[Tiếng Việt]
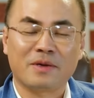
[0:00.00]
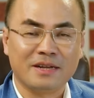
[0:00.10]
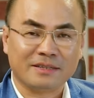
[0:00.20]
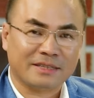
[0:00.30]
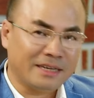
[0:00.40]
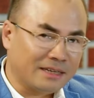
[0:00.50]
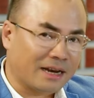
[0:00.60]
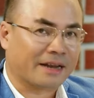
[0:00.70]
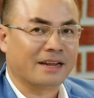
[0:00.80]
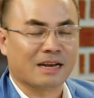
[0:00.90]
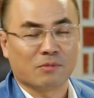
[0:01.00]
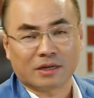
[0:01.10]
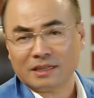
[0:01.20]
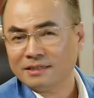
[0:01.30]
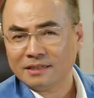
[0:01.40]
Minh Đức tin là đây là một
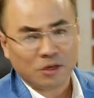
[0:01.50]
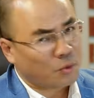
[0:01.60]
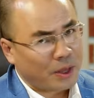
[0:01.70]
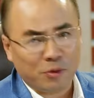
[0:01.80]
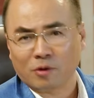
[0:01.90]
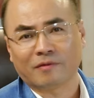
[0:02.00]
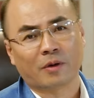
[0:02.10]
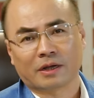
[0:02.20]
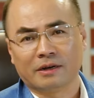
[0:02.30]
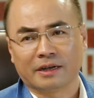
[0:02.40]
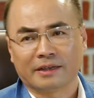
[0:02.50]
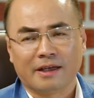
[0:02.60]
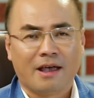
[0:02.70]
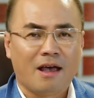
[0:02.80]
cái tên rất quen thuộc với mọi người